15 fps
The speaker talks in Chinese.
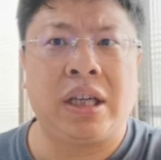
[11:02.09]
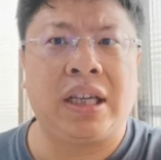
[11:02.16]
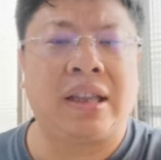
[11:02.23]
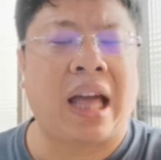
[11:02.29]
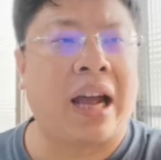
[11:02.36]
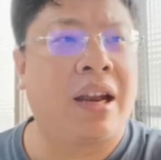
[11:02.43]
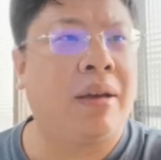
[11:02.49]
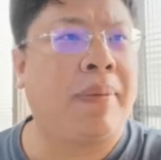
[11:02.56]
以
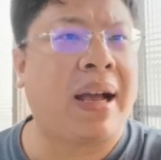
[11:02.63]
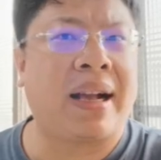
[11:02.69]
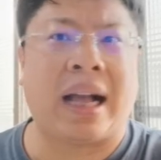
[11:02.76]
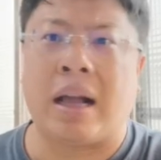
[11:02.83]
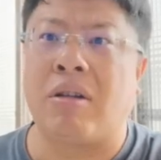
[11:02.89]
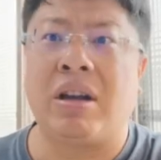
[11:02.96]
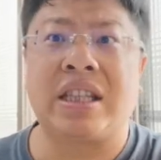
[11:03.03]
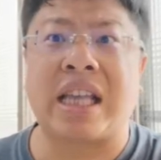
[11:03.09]
塔利班
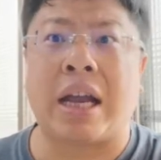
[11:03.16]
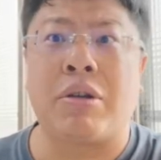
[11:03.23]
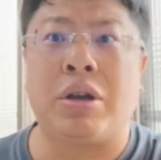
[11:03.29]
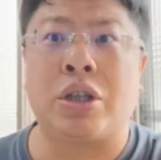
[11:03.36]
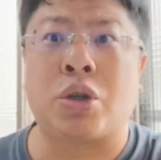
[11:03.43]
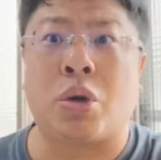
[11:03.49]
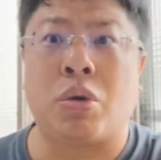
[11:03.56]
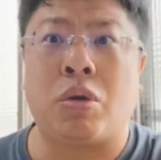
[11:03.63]
赶快战
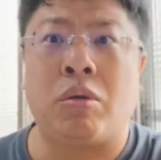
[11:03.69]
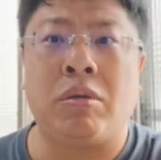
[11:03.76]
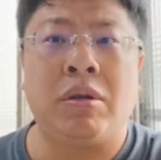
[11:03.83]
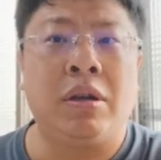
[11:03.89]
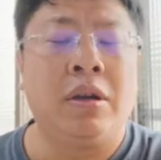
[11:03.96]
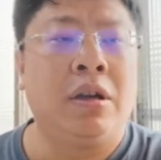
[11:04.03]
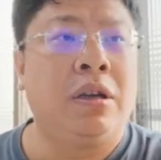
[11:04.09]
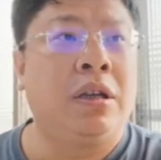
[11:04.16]
略总攻，
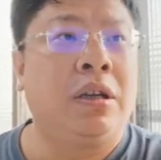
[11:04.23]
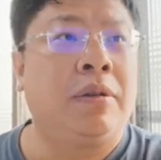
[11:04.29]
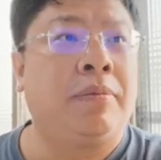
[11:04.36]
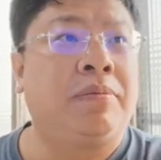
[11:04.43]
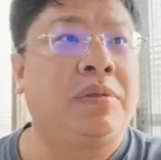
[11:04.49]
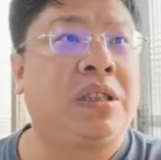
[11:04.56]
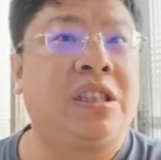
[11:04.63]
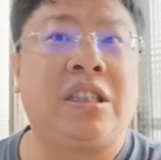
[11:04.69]

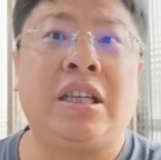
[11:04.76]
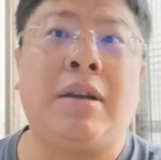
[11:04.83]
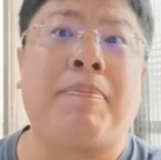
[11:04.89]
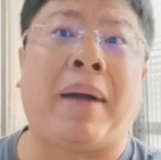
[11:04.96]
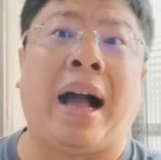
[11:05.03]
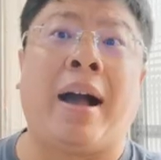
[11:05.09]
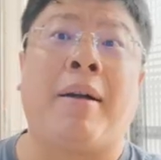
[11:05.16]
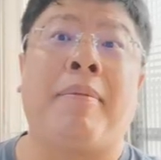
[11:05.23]
直接
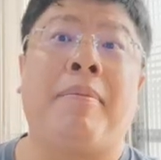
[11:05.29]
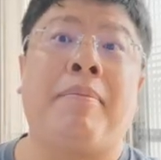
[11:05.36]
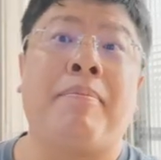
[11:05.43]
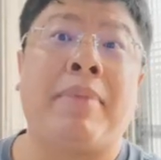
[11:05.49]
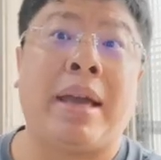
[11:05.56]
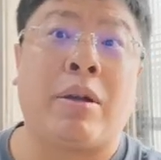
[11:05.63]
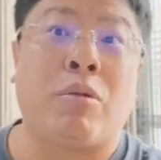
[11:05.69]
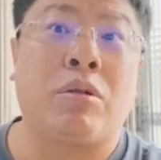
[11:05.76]
把
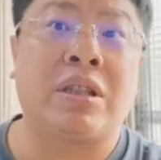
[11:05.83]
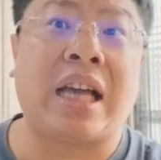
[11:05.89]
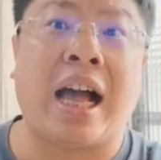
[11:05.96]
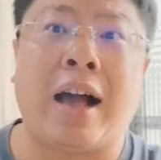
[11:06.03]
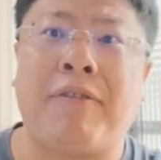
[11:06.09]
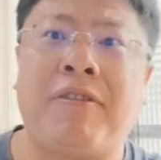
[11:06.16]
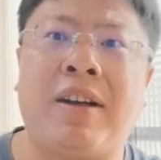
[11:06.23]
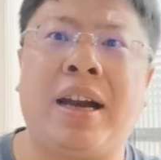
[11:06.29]
美国在
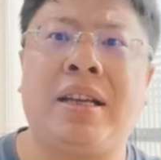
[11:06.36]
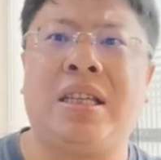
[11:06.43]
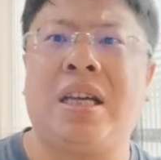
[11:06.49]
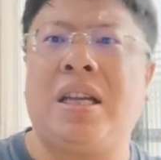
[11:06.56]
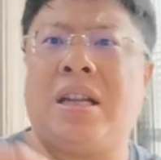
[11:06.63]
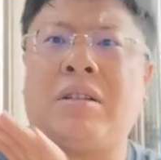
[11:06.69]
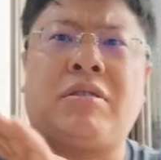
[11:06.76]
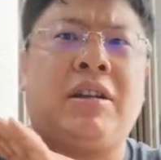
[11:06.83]
阿富汗
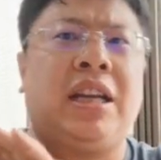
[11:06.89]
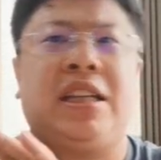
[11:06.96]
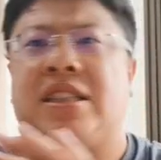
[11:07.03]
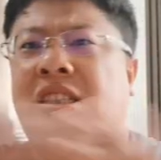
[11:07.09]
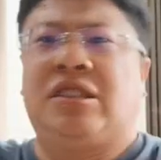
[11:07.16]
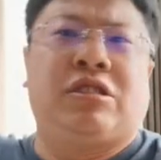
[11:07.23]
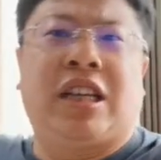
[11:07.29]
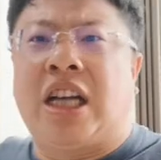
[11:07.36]
建立的傀儡
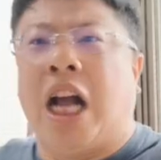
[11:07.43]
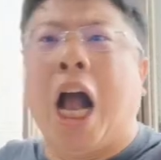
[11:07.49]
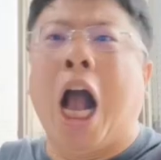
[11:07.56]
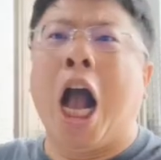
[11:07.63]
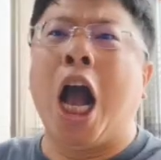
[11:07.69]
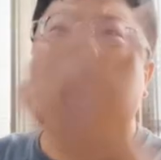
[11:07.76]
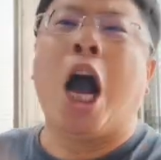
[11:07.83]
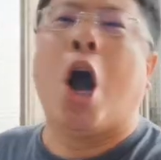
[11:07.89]
政权
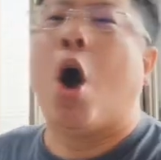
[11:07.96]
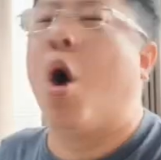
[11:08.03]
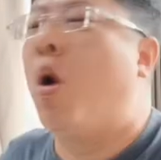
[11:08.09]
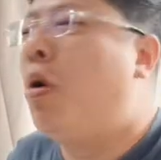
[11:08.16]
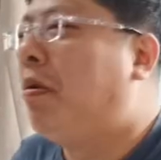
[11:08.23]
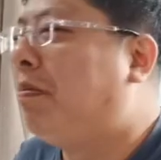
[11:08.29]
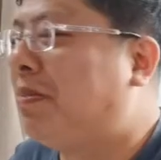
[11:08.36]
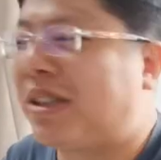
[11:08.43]
割
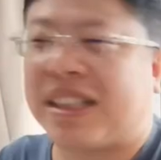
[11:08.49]
喉。